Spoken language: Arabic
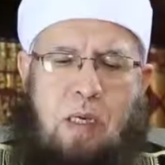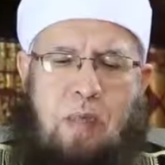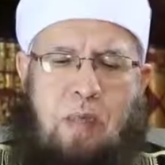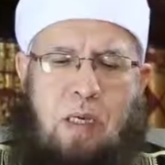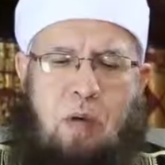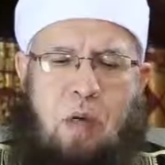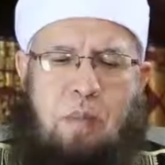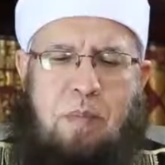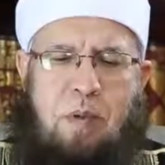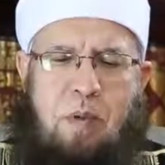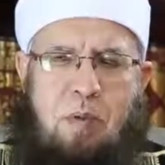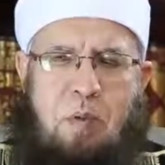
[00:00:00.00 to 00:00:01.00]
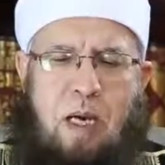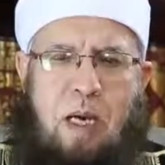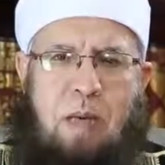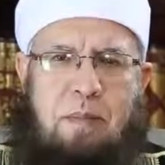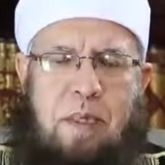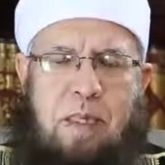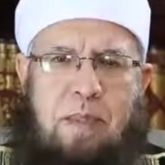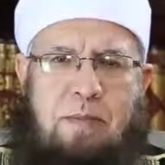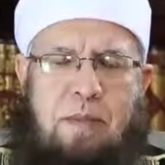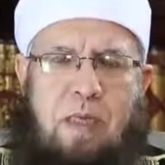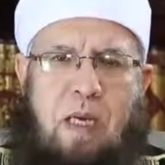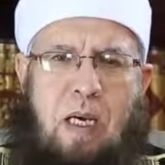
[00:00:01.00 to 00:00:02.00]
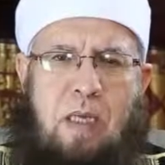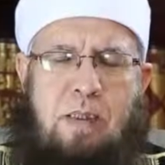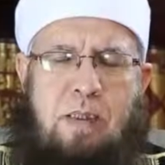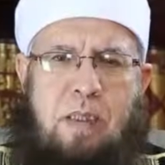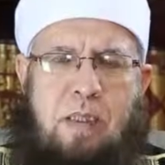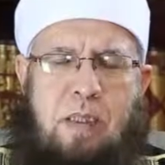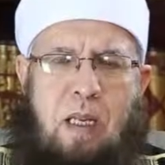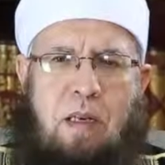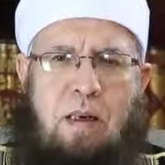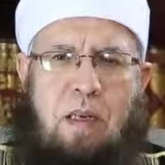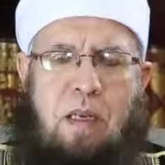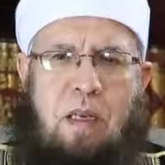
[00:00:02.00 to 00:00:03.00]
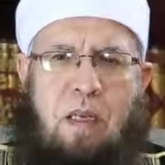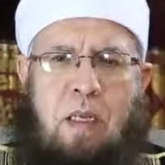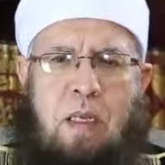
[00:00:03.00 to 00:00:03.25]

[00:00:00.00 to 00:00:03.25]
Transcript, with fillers: الذين يؤمنون وآمين فيها عدة آه،